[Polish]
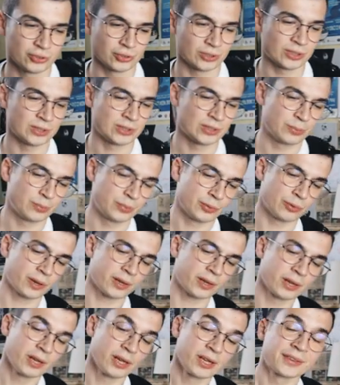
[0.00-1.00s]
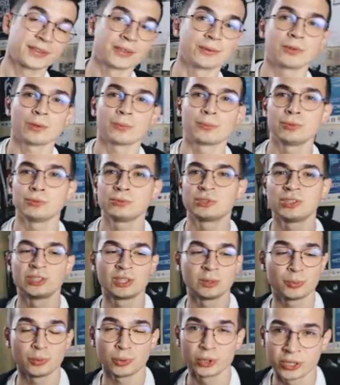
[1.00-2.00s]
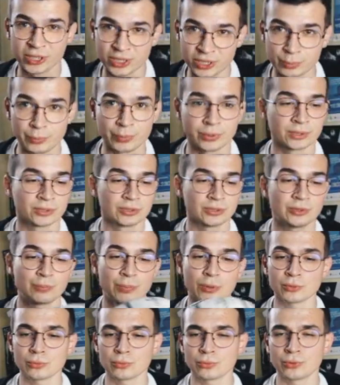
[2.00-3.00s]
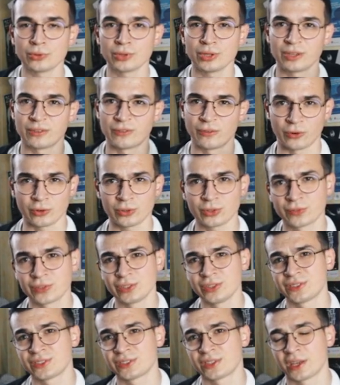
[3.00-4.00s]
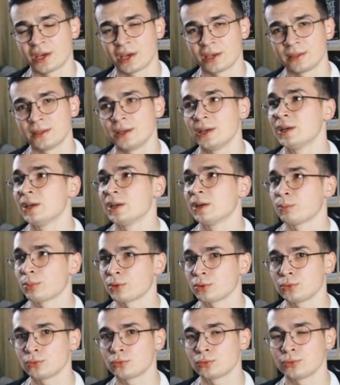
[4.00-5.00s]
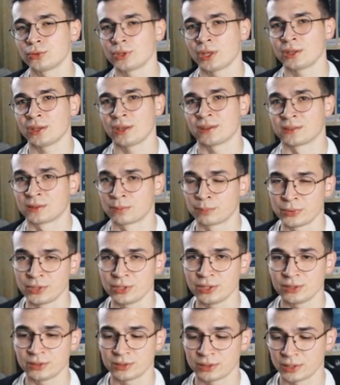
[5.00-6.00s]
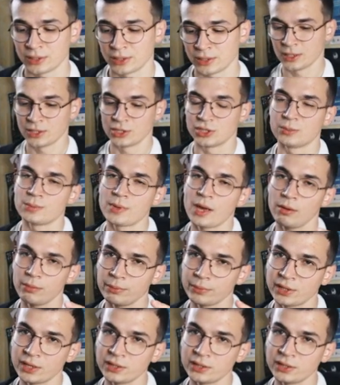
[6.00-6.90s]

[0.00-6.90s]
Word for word: chodzi o ten typ piłek. Są to piłki typu grip. Produkuje je For Freestyle, produkuje je Spin, i miałem